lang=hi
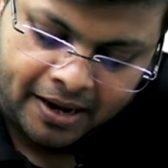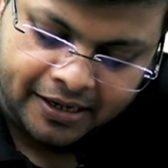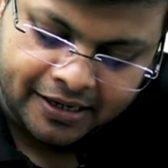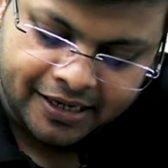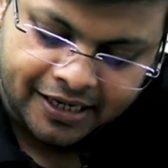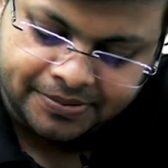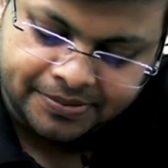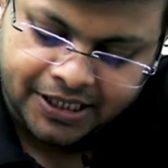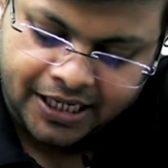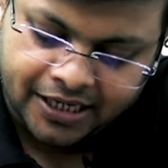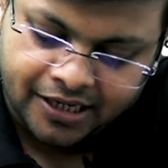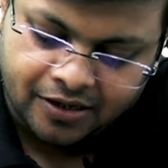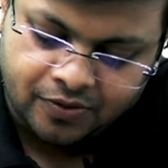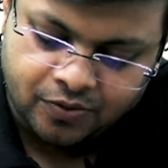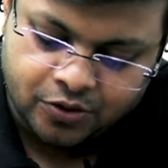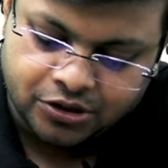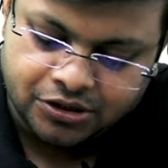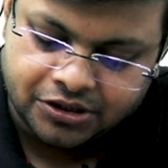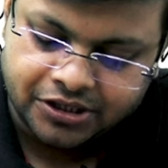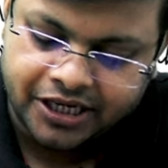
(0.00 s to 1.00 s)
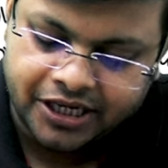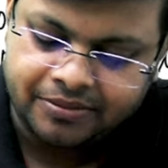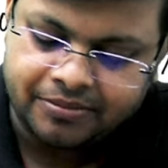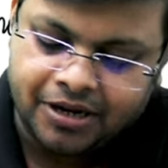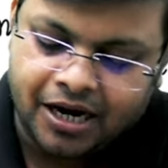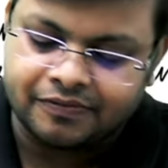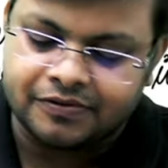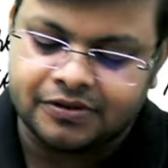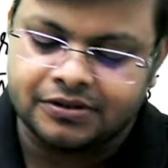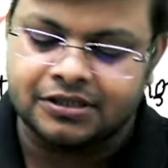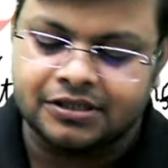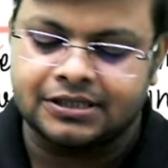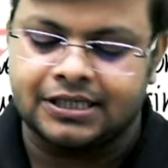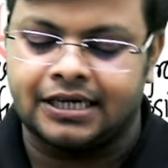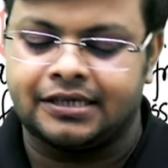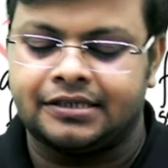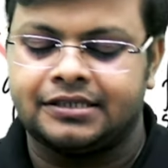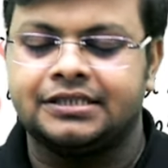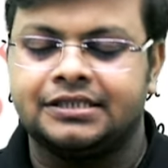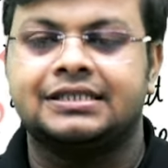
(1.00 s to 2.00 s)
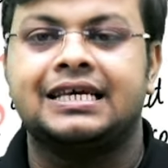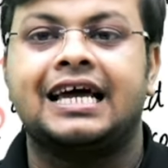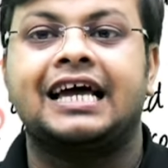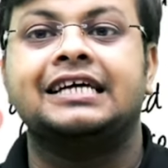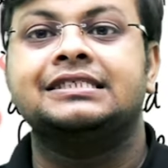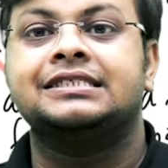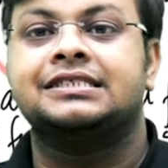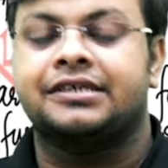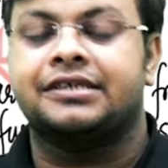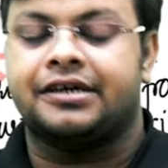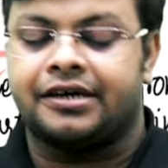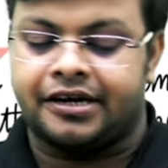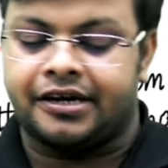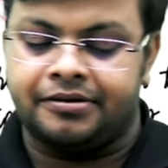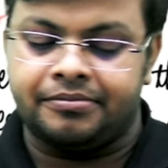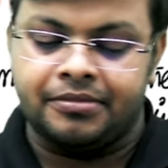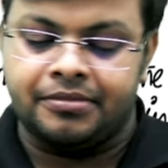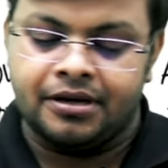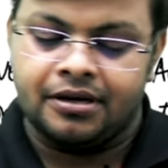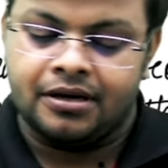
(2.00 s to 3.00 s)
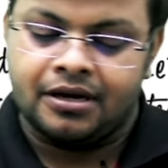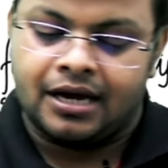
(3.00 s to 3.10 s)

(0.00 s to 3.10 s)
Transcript: क्रैप साइकिल वॉज नेम आफ्टर द साइंटिस्ट हेंस क्रेब